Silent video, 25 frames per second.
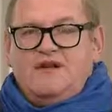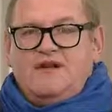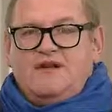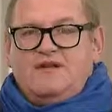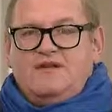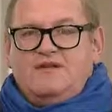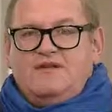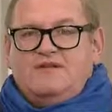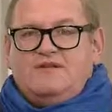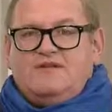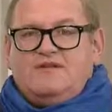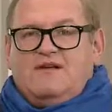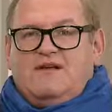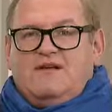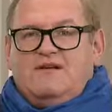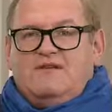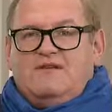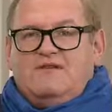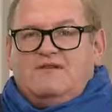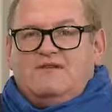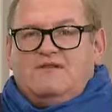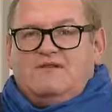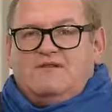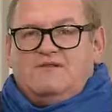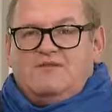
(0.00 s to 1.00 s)
и
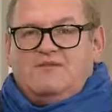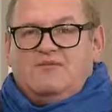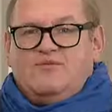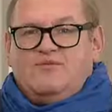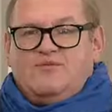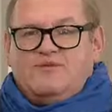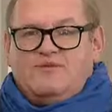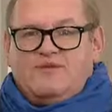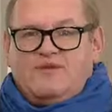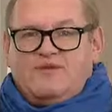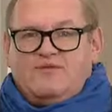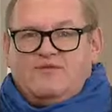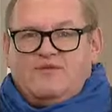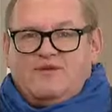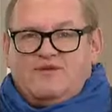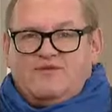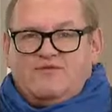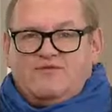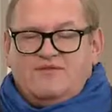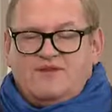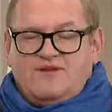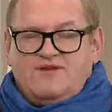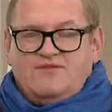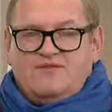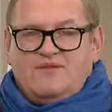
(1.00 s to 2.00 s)
солист Тимур
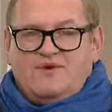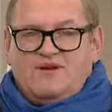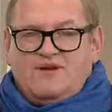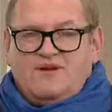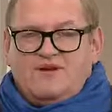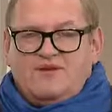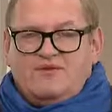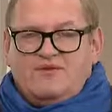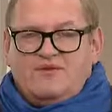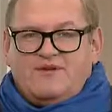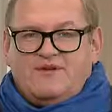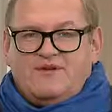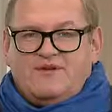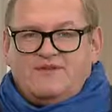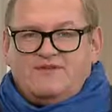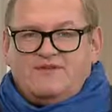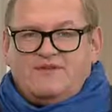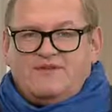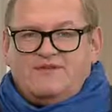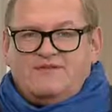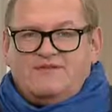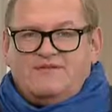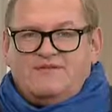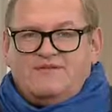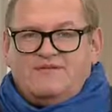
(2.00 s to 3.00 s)
Сабиров. Наша программа
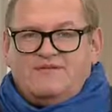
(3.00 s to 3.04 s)
продолжается.